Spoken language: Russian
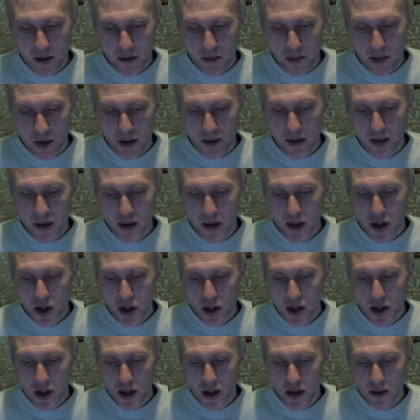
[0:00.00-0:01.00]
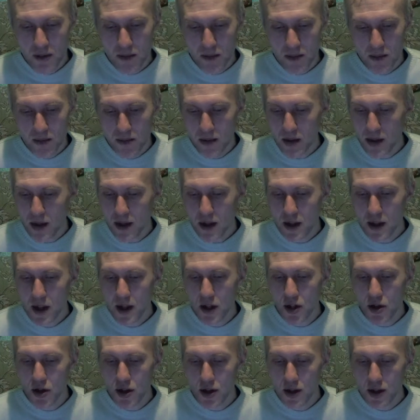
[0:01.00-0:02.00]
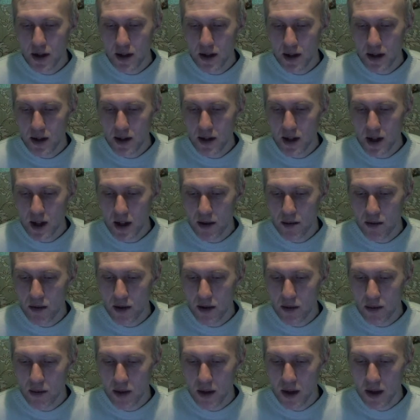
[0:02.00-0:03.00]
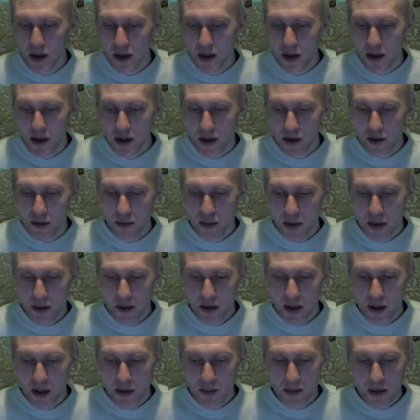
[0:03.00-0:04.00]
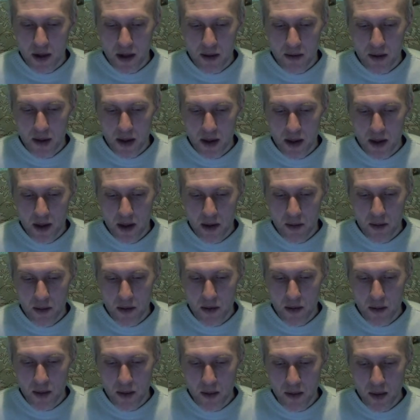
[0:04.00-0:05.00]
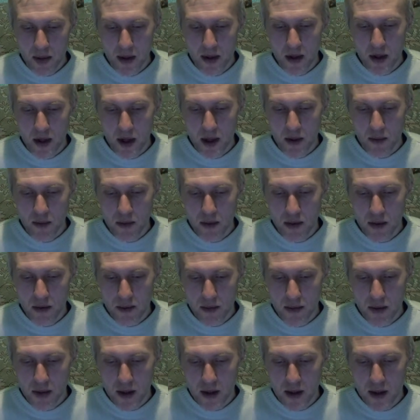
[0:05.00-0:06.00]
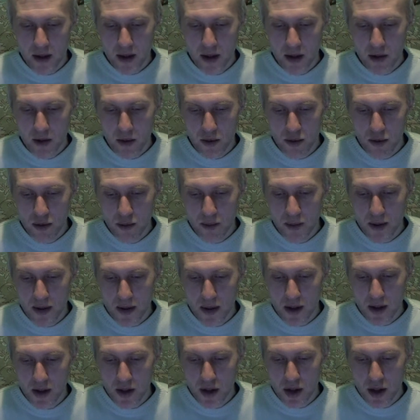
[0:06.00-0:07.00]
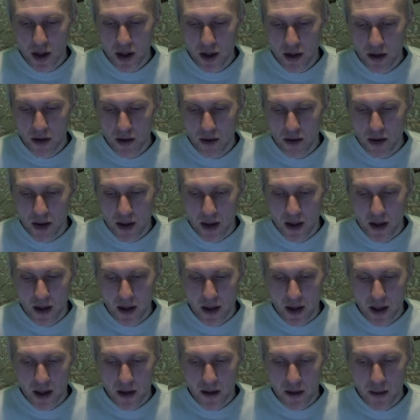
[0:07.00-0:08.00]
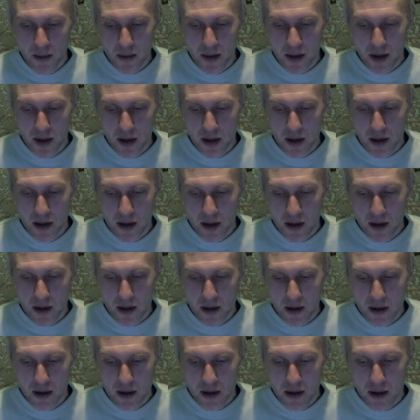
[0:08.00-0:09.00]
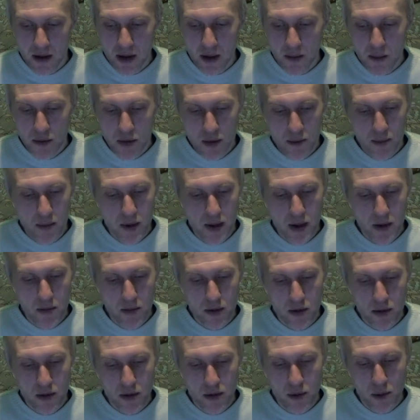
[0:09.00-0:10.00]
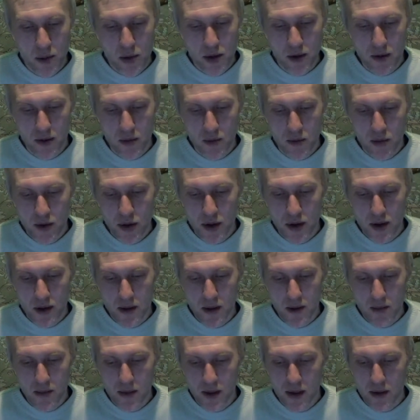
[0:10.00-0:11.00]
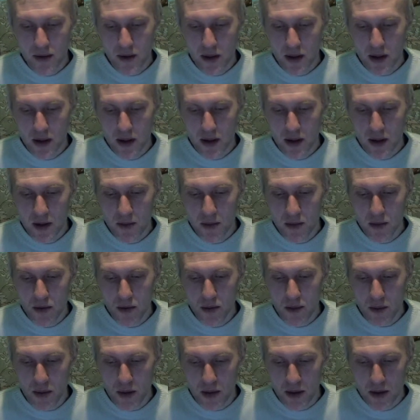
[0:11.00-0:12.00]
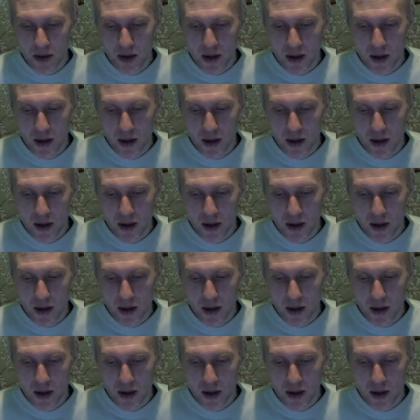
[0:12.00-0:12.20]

правоотношениям, вытекающих из договоров управления многоквартирным домом и договоров оказания услуг по содержанию и выполнению работ по ремонту общего имущества на квартирном доме,